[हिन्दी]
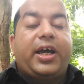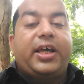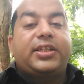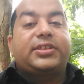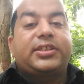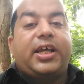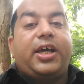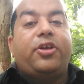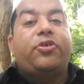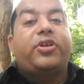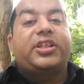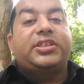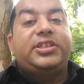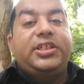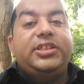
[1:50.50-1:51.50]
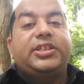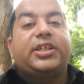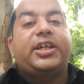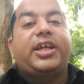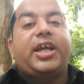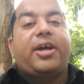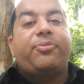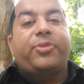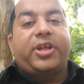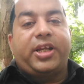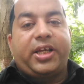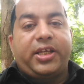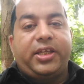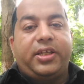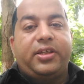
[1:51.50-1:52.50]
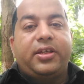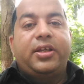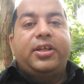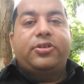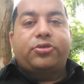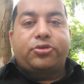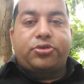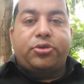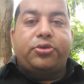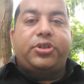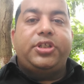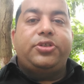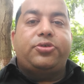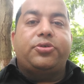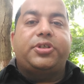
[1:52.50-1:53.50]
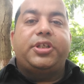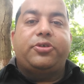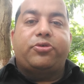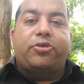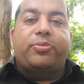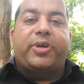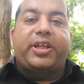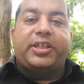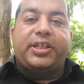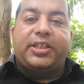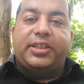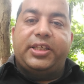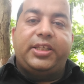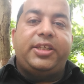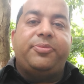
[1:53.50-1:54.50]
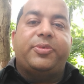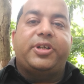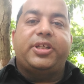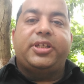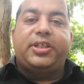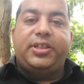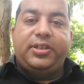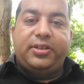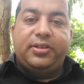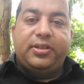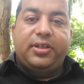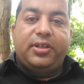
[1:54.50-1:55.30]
हर साल और अच्छी जगह आप मनाएं तो छोटी छोटी कुर्बानियाँ देनी पड़ेंगी